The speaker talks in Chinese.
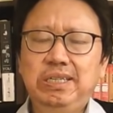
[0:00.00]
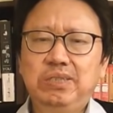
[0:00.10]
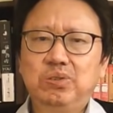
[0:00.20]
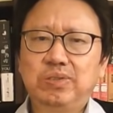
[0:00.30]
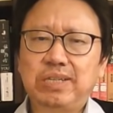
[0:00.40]

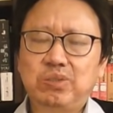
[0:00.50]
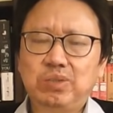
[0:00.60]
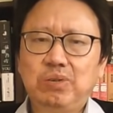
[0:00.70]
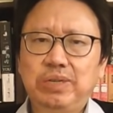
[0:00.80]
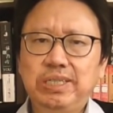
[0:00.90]
说在
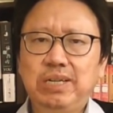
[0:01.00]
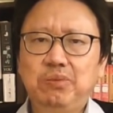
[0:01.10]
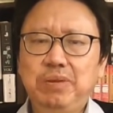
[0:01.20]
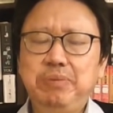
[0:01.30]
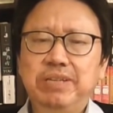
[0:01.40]
崇祯皇帝的
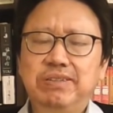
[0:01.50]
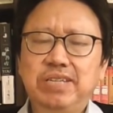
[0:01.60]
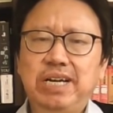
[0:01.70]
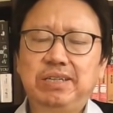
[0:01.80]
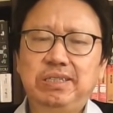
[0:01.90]
威逼
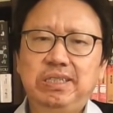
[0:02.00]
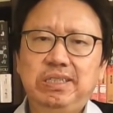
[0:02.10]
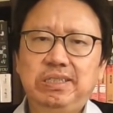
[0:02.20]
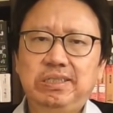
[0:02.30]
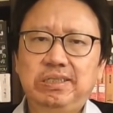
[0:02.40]
之下，
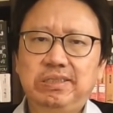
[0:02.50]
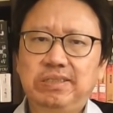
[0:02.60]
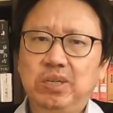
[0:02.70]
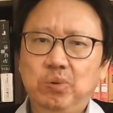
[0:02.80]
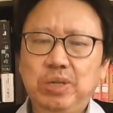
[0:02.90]

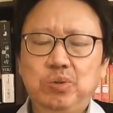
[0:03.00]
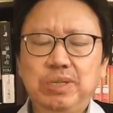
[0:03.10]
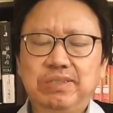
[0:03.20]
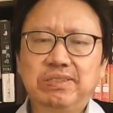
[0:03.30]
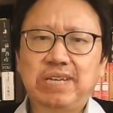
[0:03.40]
这个畏
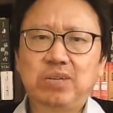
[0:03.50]
罪自杀，